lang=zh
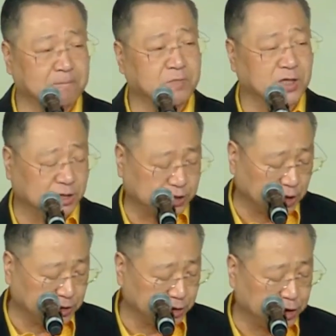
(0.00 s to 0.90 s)
你
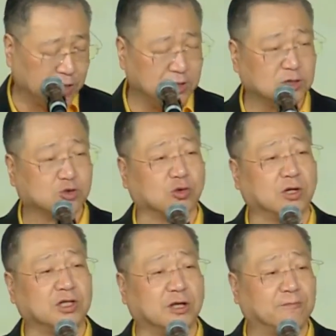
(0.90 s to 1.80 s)
整天的说
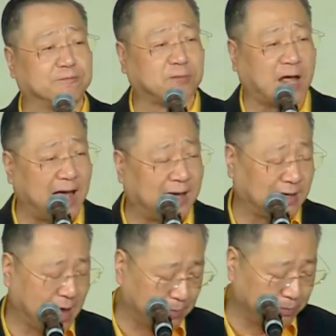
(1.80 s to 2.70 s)
你太
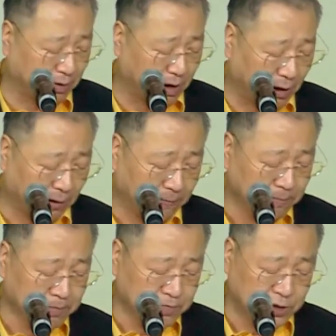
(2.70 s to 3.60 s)
太不好，
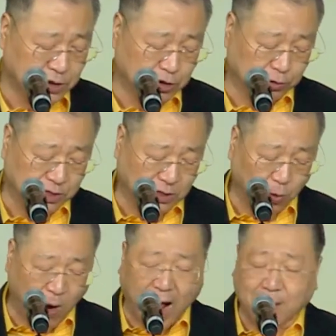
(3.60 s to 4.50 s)
你就像
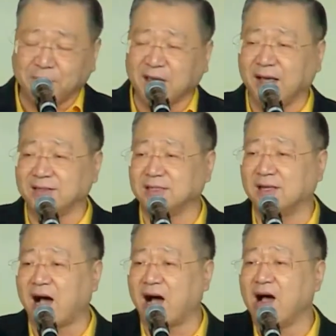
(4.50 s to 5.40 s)
瓦片一
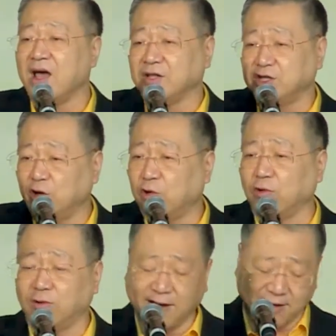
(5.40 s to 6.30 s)
样有
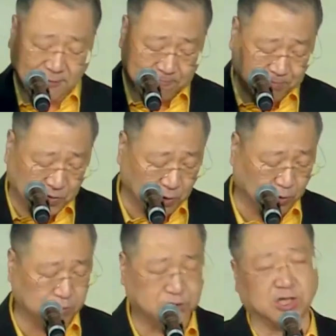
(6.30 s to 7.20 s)
棱
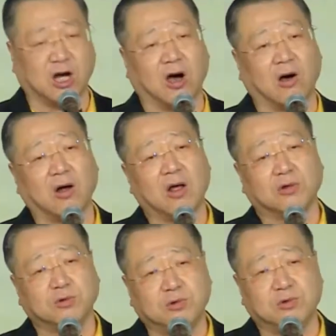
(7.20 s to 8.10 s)
有角。
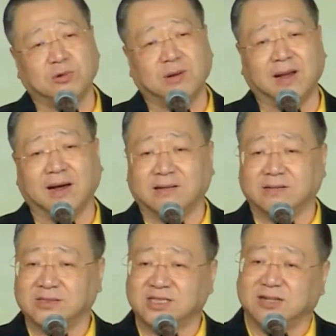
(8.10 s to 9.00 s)
遇冷
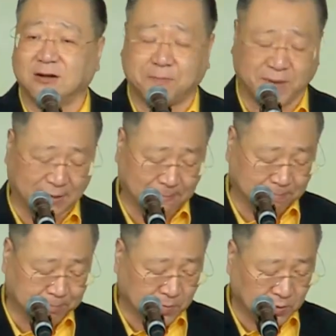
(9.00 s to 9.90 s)
则
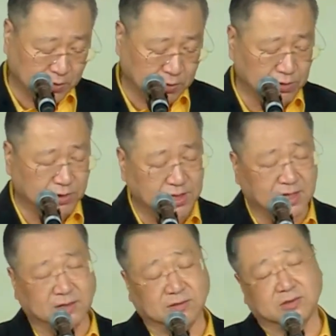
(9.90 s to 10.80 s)
冰，遇
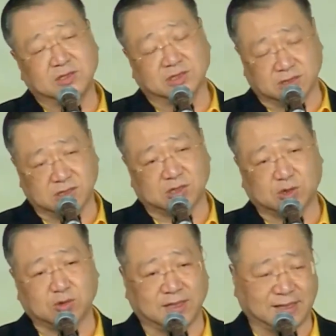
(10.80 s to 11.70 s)
硬则
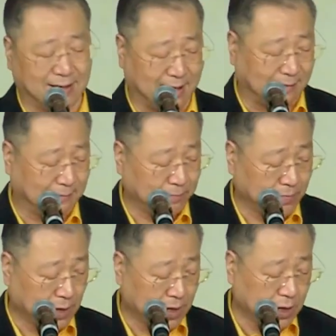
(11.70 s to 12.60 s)
碎呀。
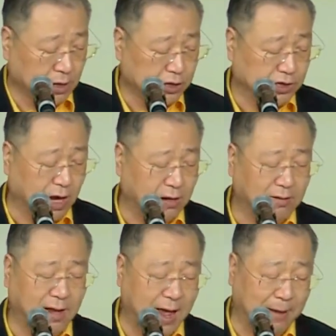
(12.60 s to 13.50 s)
伤
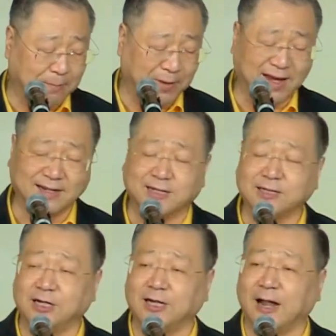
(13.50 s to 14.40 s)
害别人
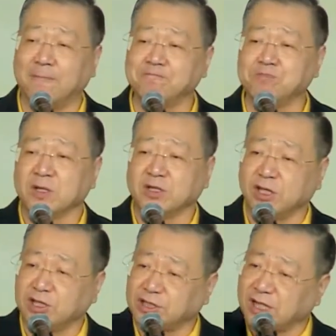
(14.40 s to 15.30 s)
的人，
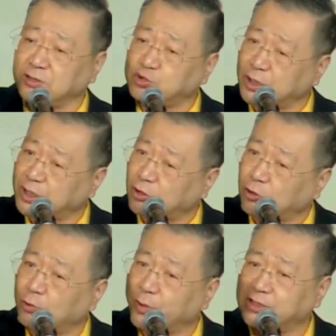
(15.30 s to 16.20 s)
一定最后
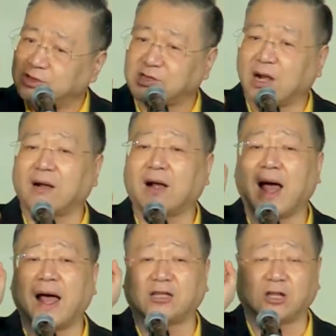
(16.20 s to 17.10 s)
会伤
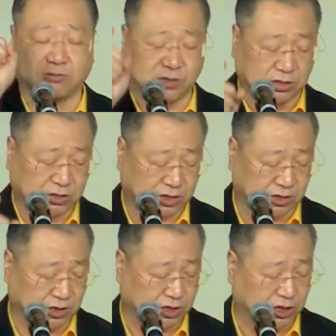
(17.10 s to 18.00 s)
害到你
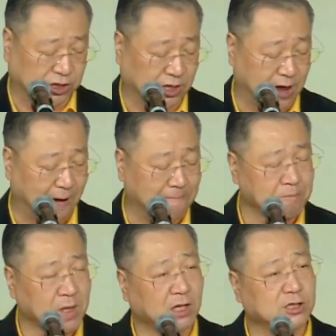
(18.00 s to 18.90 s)
自己呀。
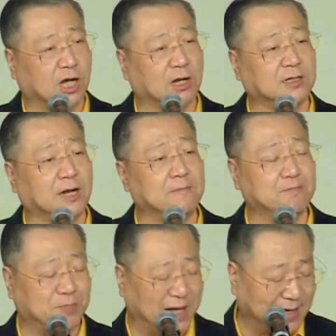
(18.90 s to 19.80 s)
承认
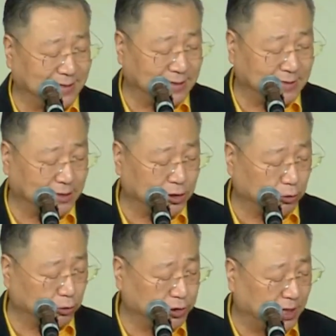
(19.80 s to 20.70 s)
别人的
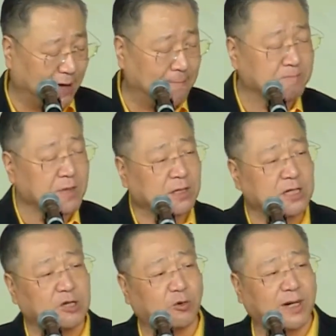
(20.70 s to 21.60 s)
优点，
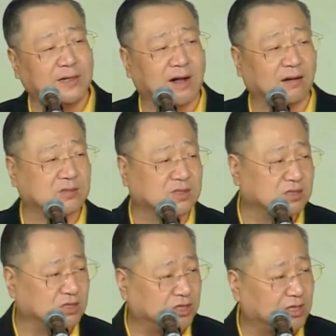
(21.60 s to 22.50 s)
你会让自
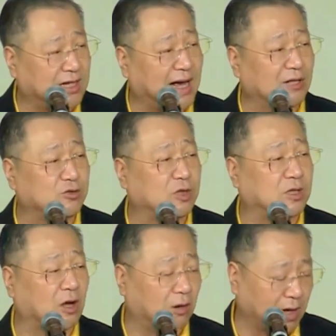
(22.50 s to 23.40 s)
己感觉
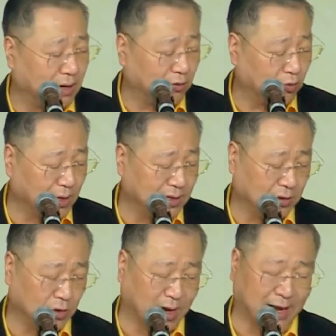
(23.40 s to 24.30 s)
到很
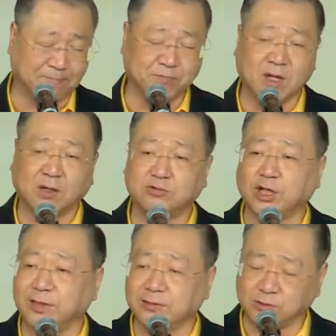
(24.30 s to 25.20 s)
温暖；
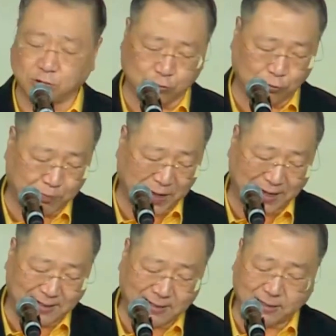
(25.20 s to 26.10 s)
盯住别
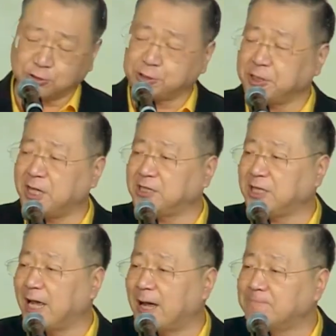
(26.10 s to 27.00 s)
人的缺
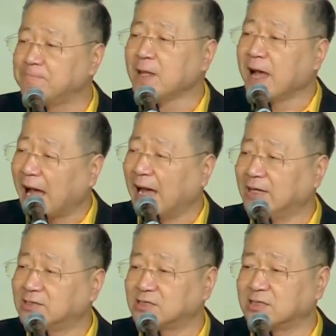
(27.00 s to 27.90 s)
点，孩
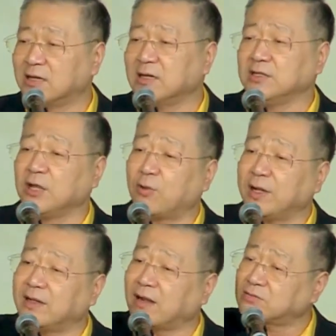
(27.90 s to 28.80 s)
子，你会
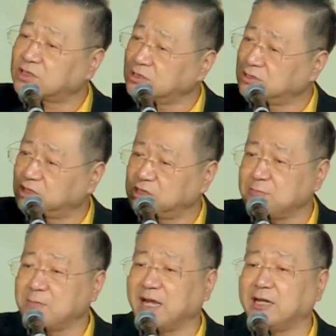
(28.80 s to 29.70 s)
让自己
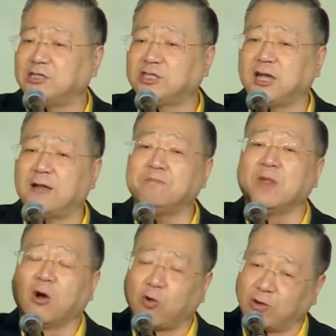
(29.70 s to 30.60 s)
每天
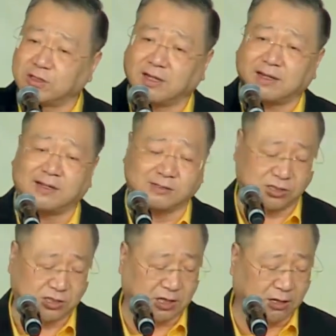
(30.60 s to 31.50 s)
活得很
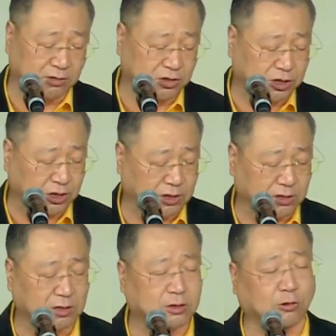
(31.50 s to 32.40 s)
伤心
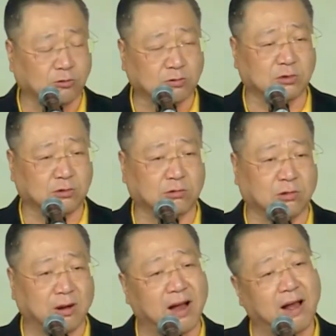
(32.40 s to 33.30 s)
和痛苦
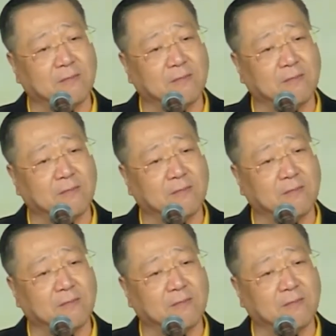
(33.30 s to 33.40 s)
啊。